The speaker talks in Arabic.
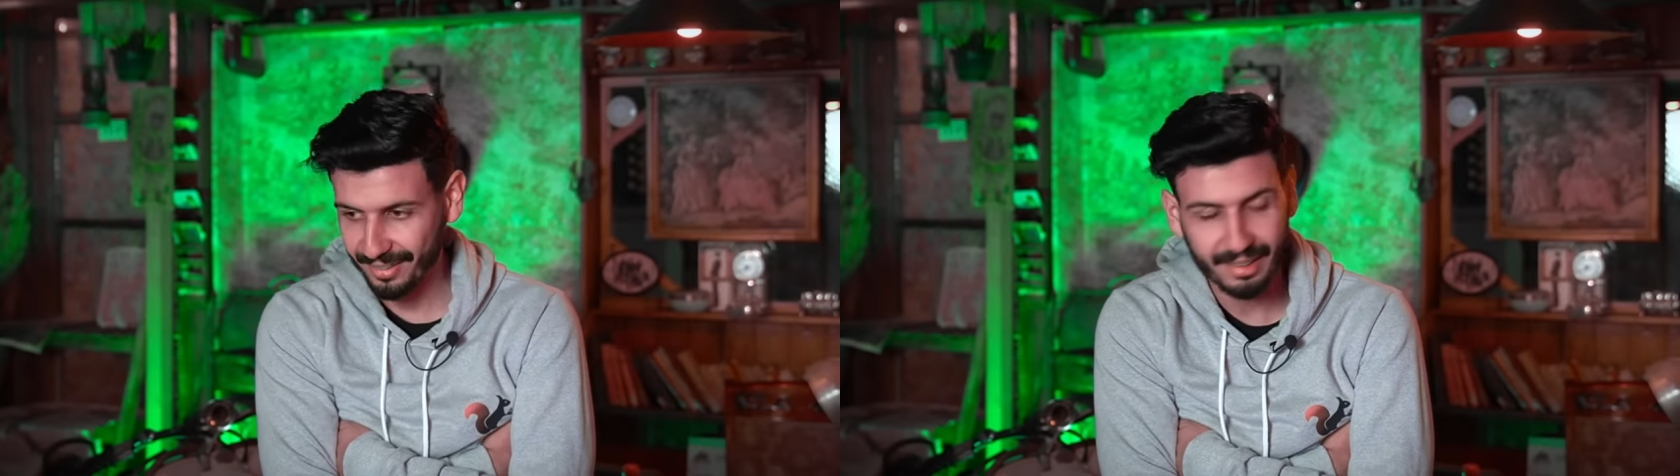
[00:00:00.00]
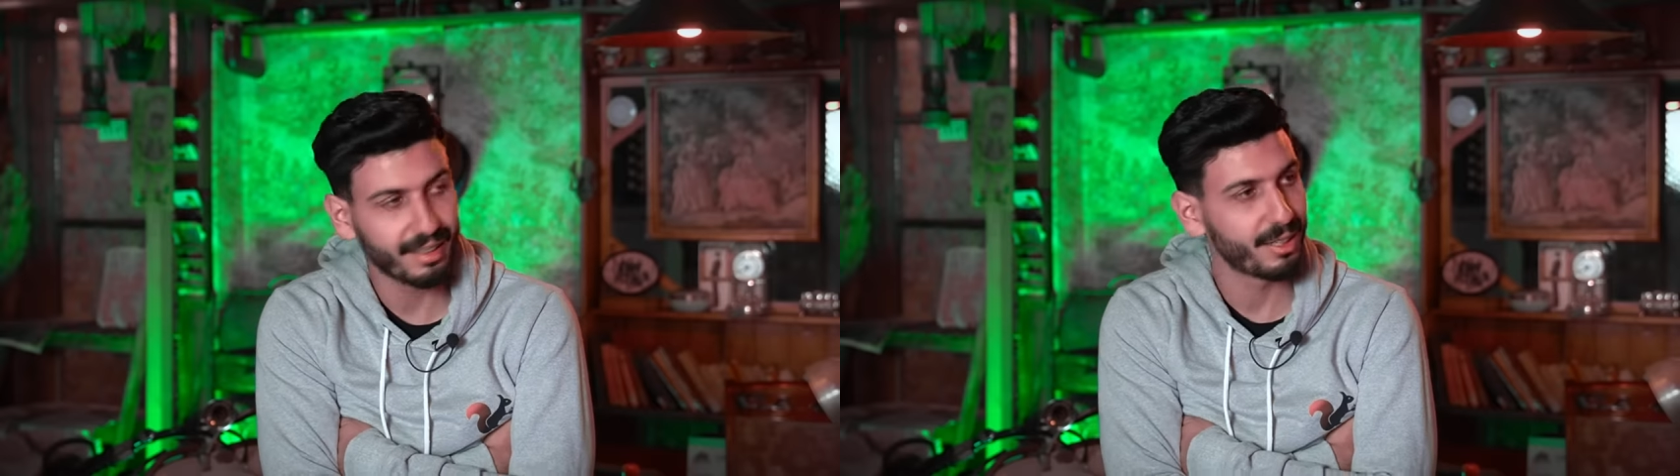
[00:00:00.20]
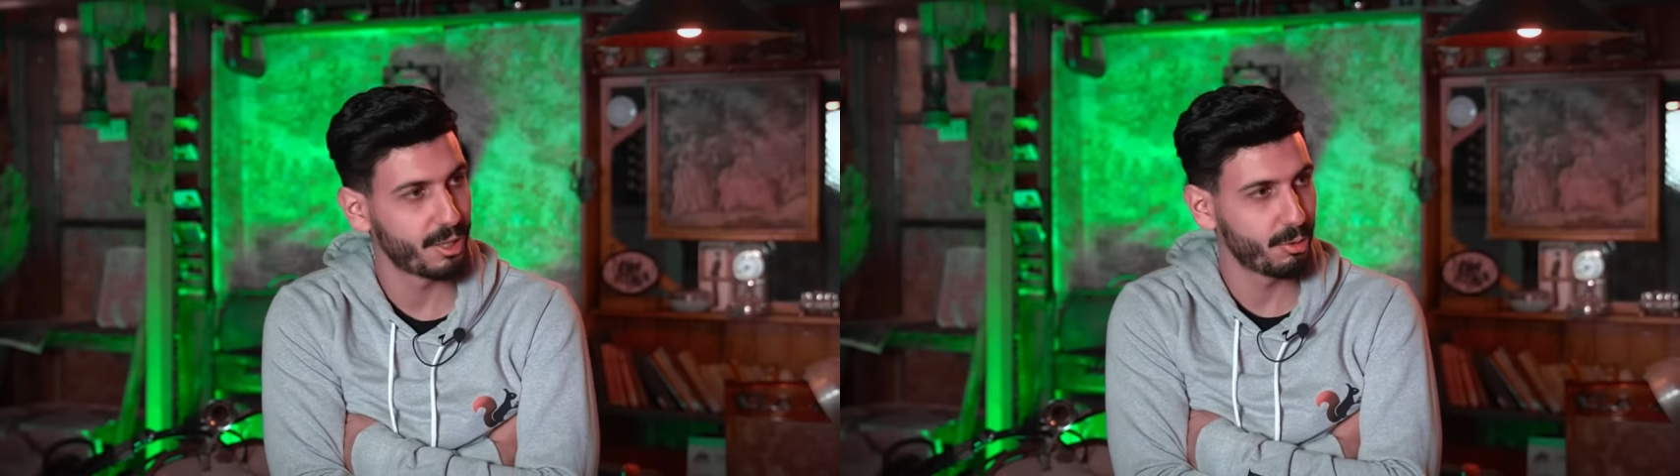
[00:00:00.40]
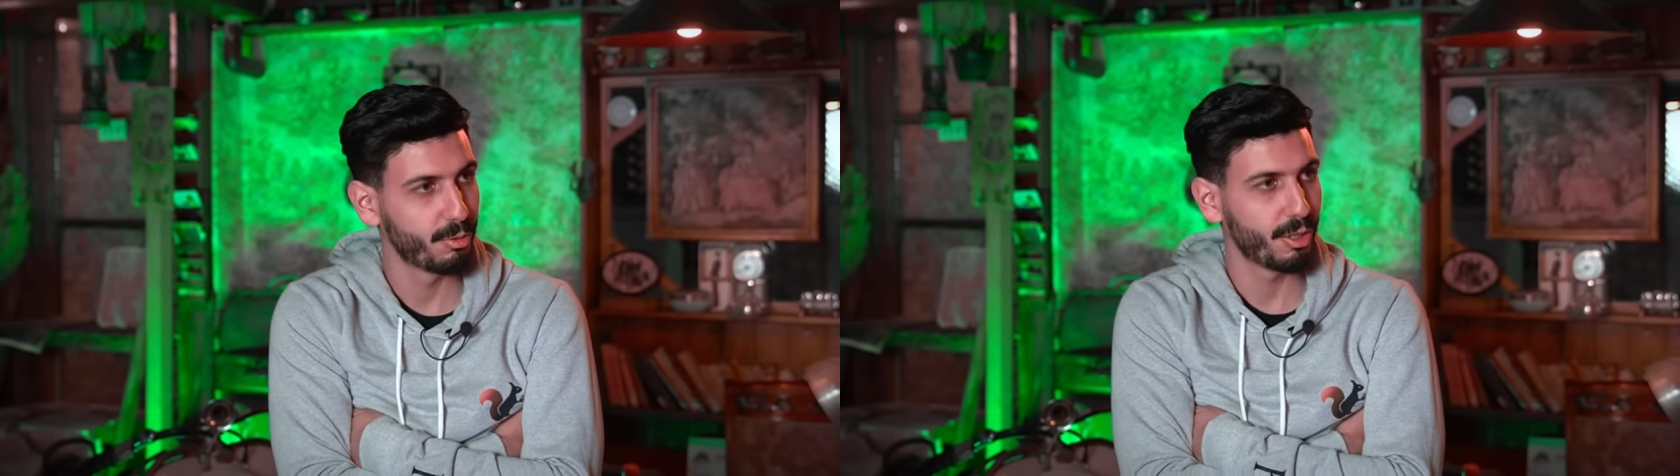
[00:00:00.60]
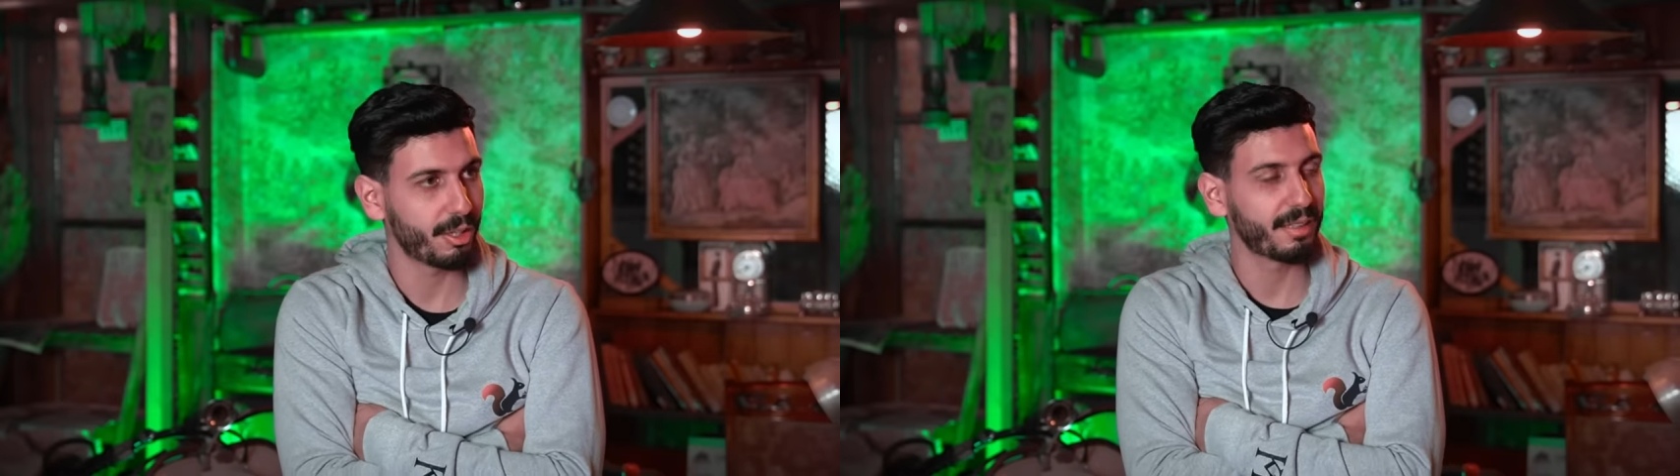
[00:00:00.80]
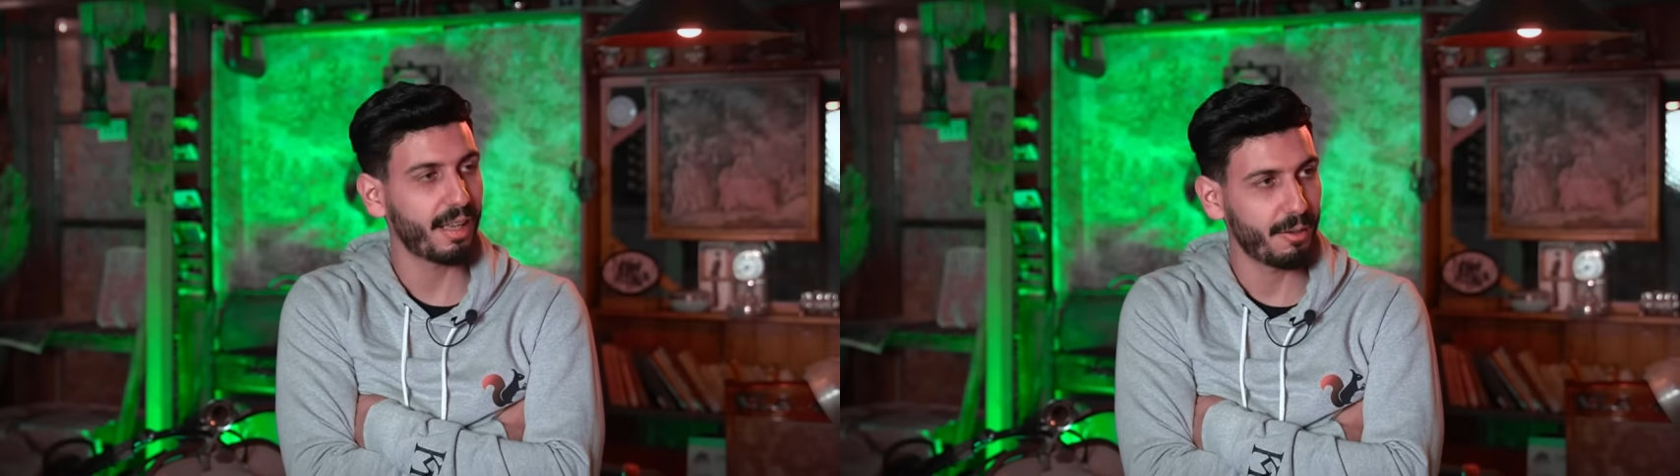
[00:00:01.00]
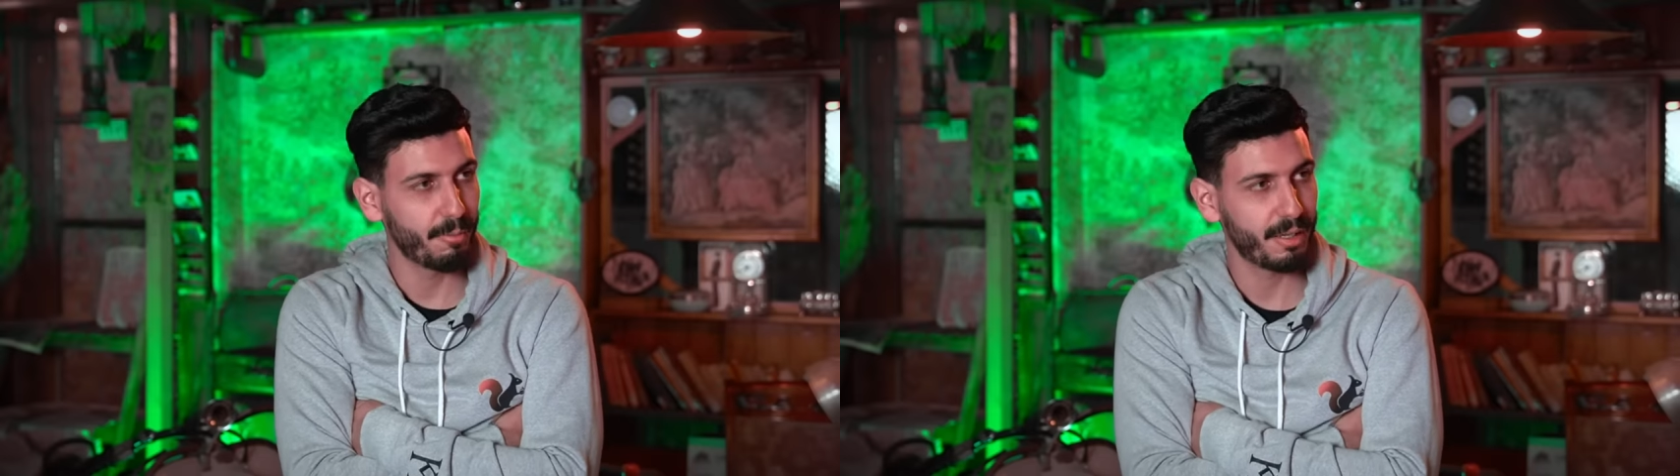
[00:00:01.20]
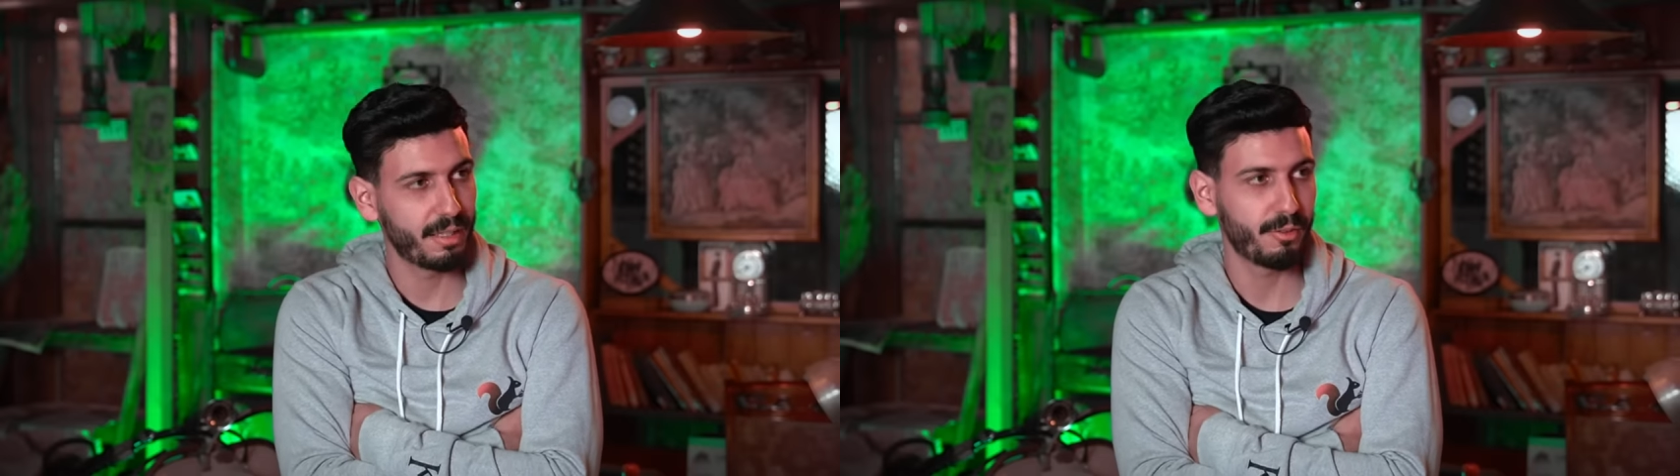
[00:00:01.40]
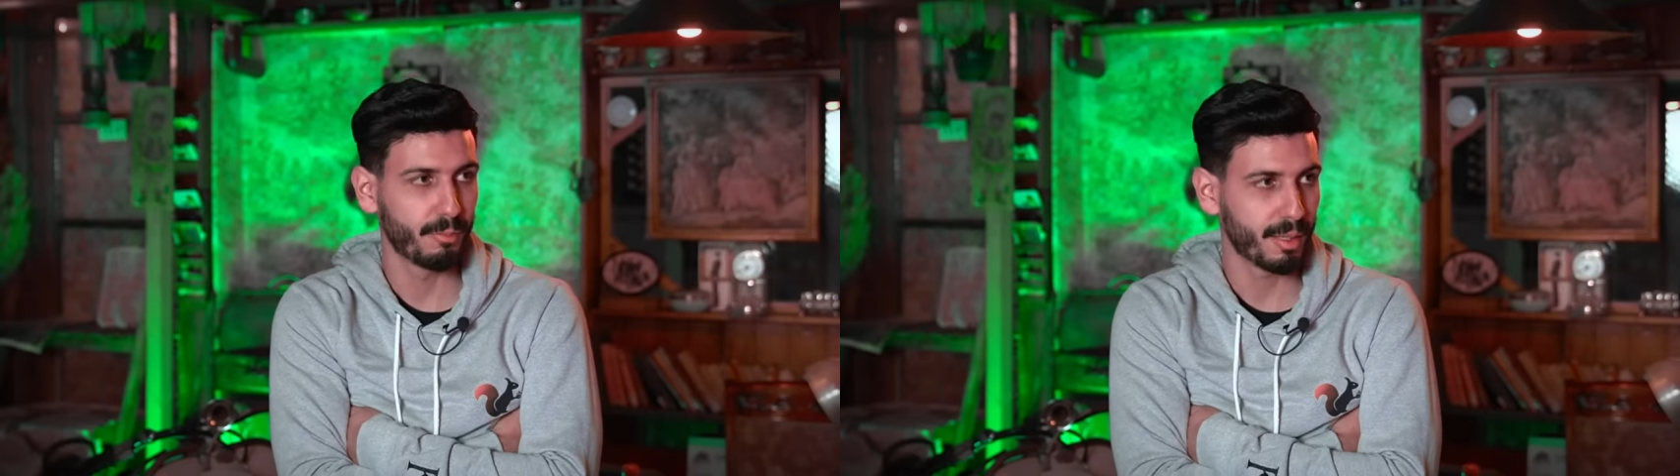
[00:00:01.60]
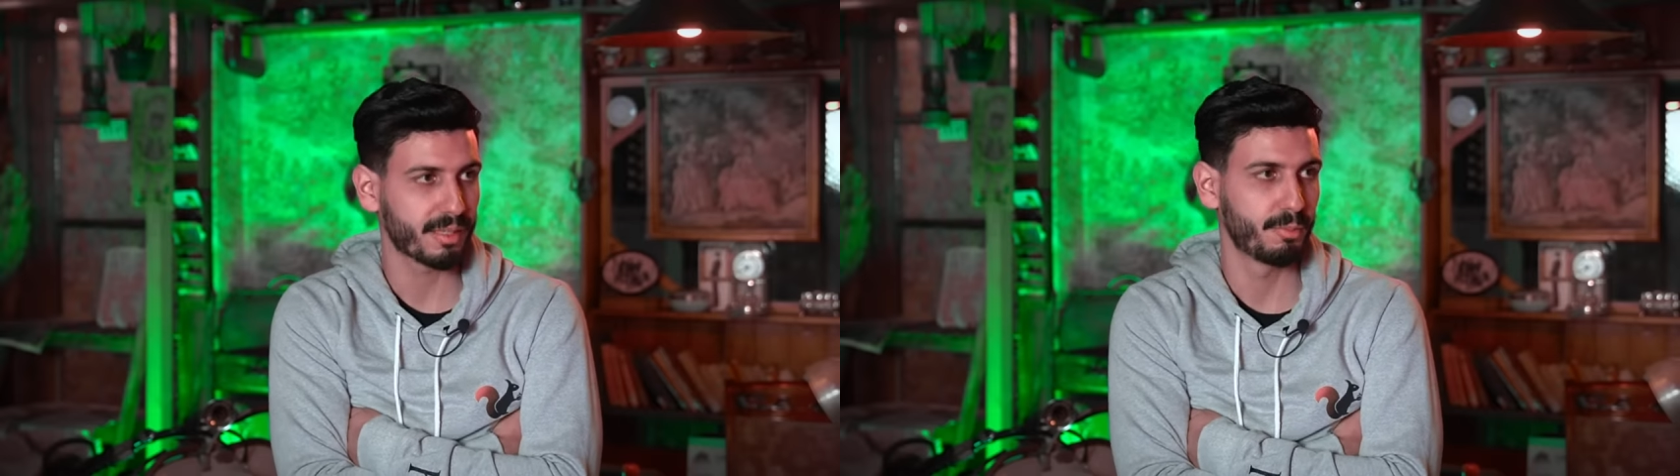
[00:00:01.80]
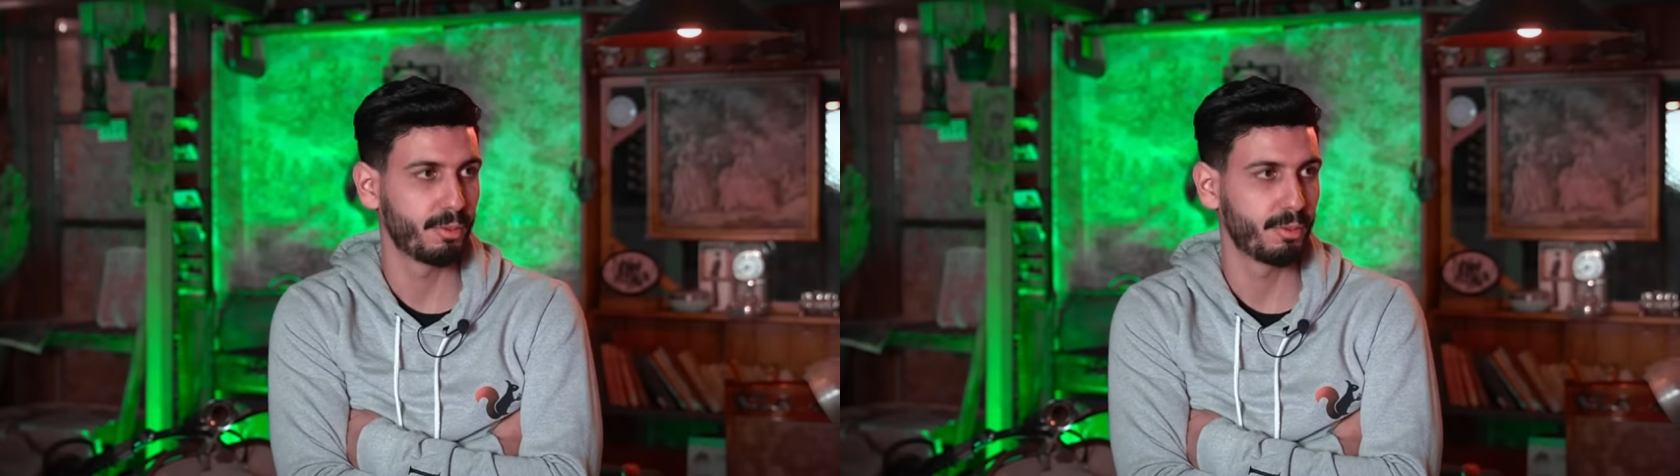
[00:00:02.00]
هذاك الجوار دخل بديل في بلاصه